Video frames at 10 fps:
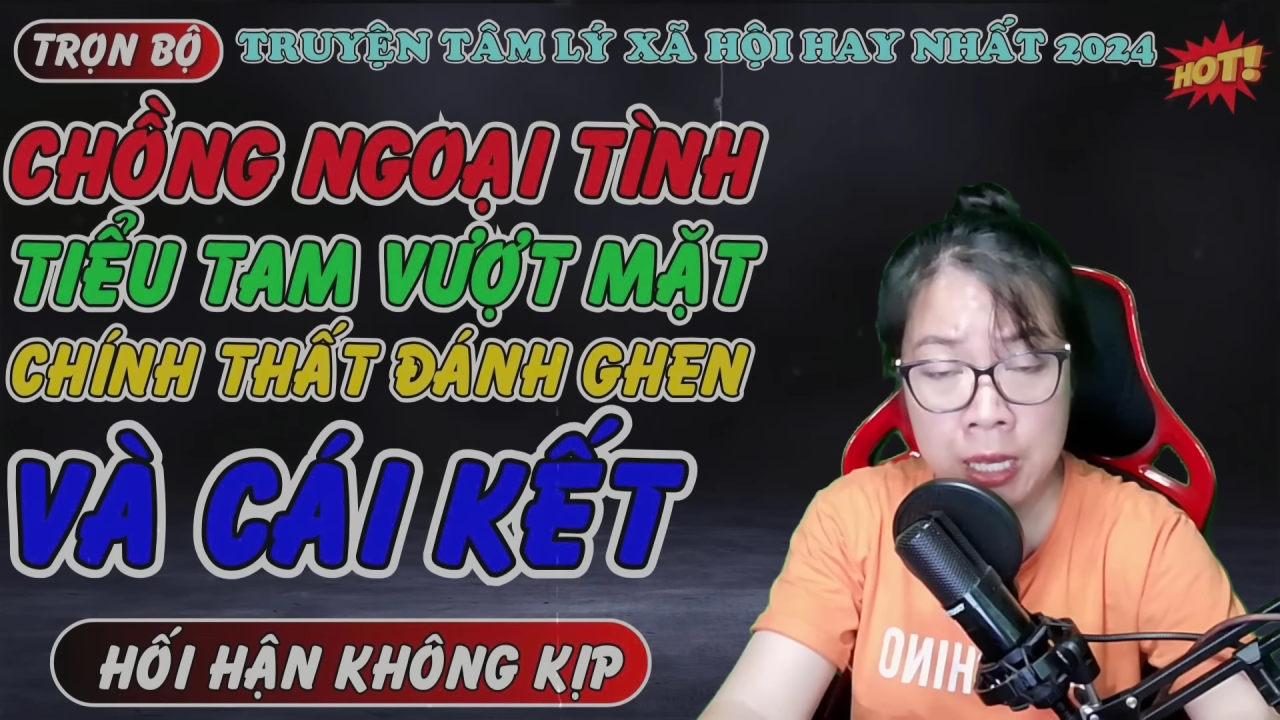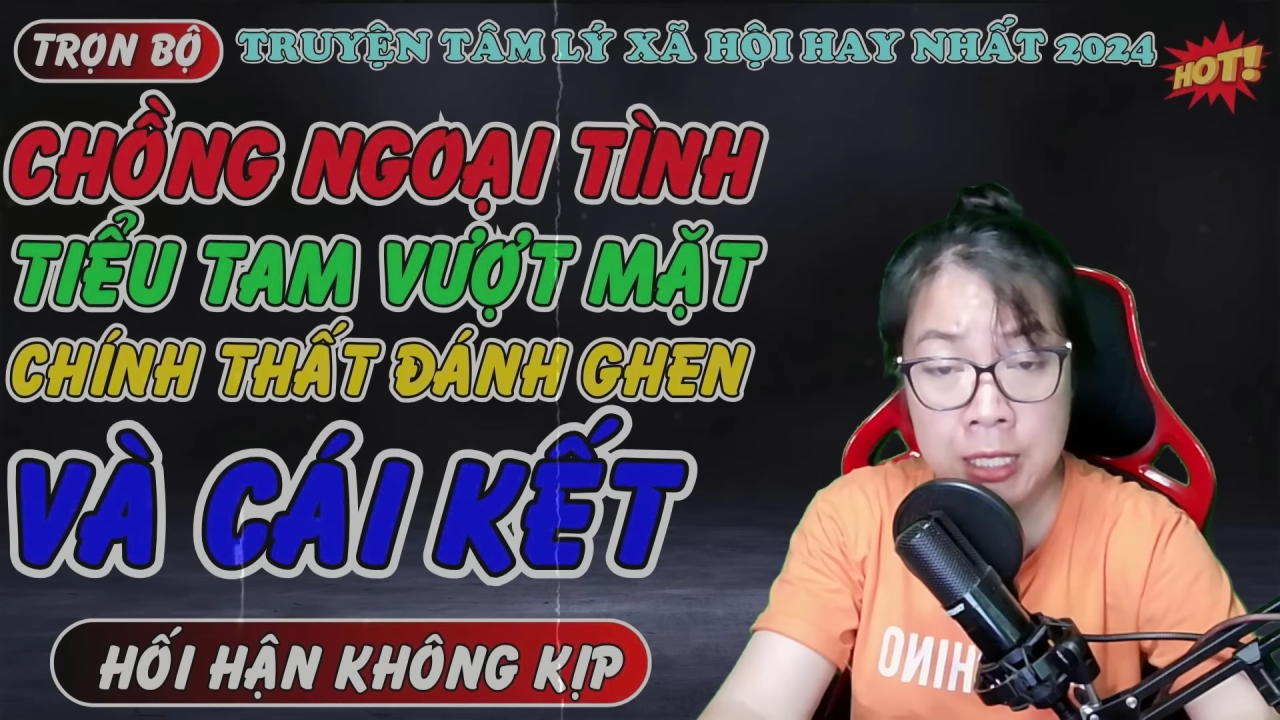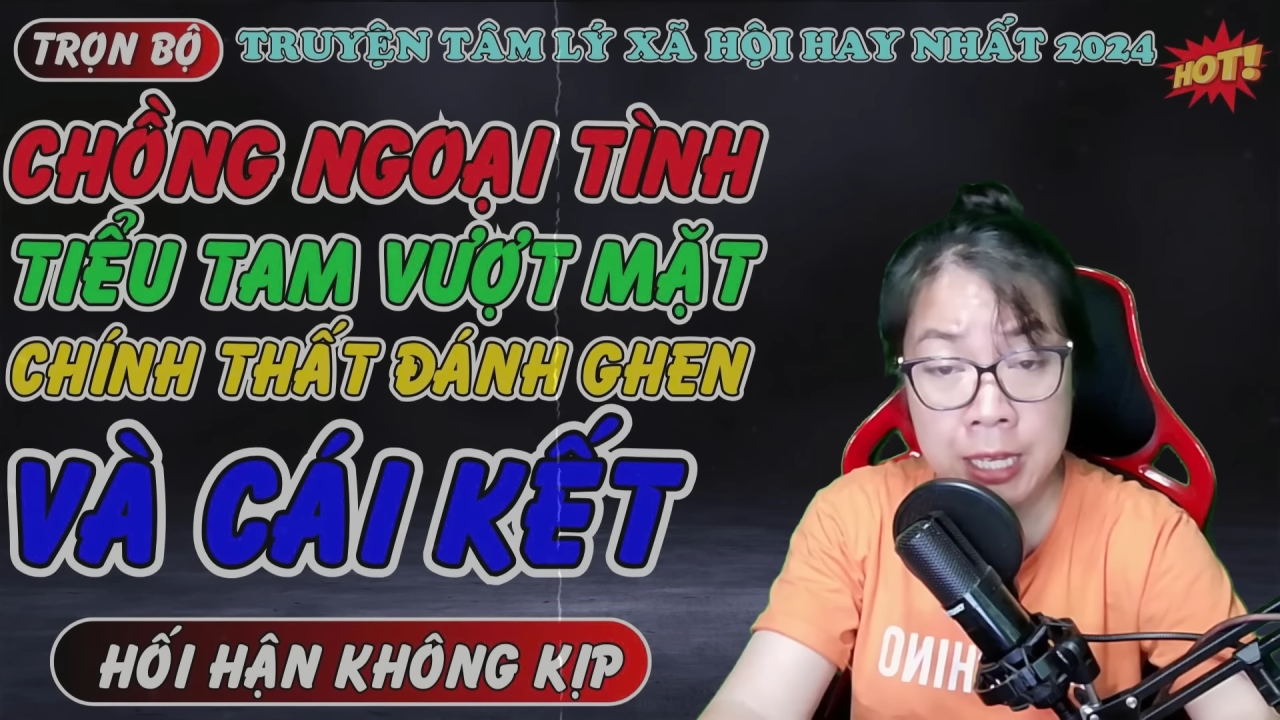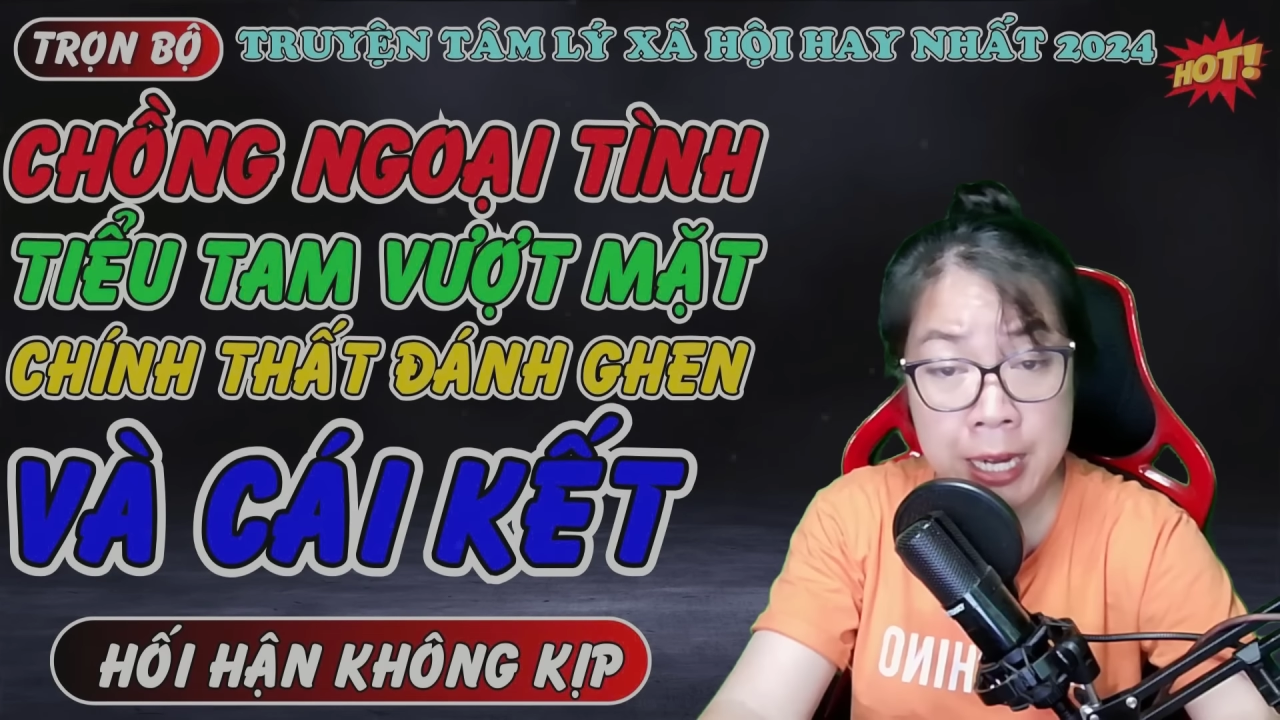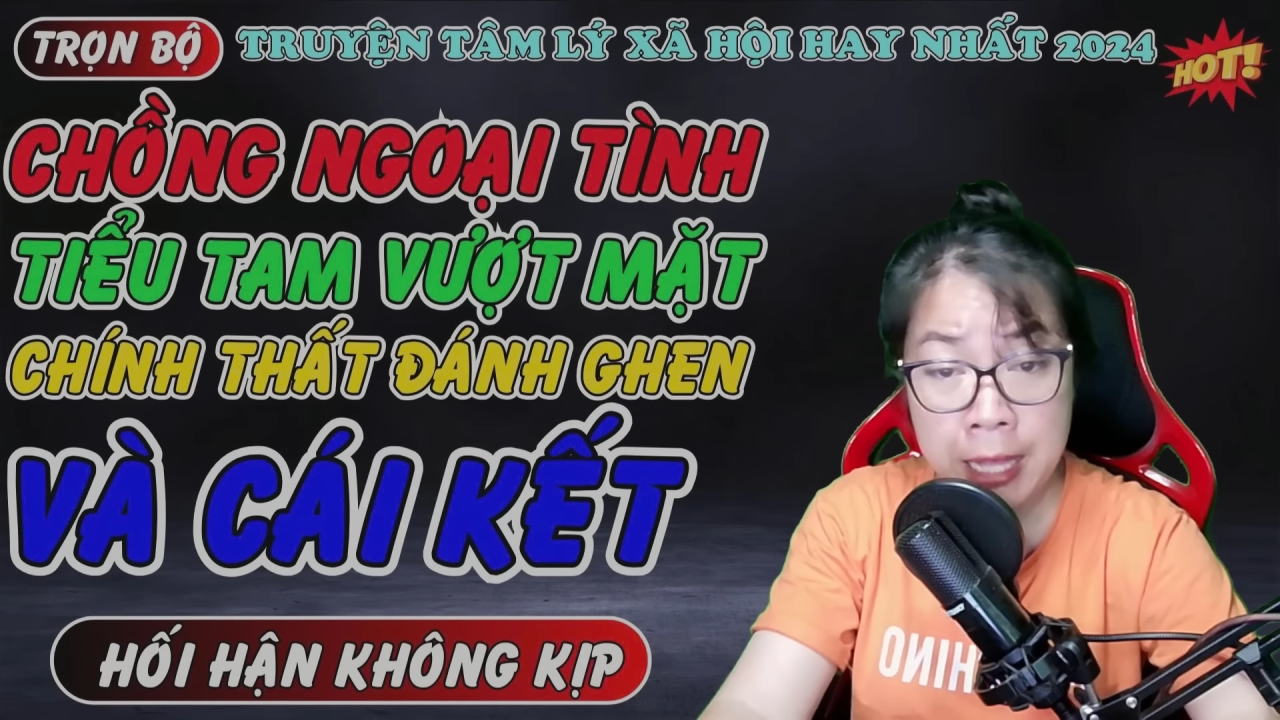chỉ để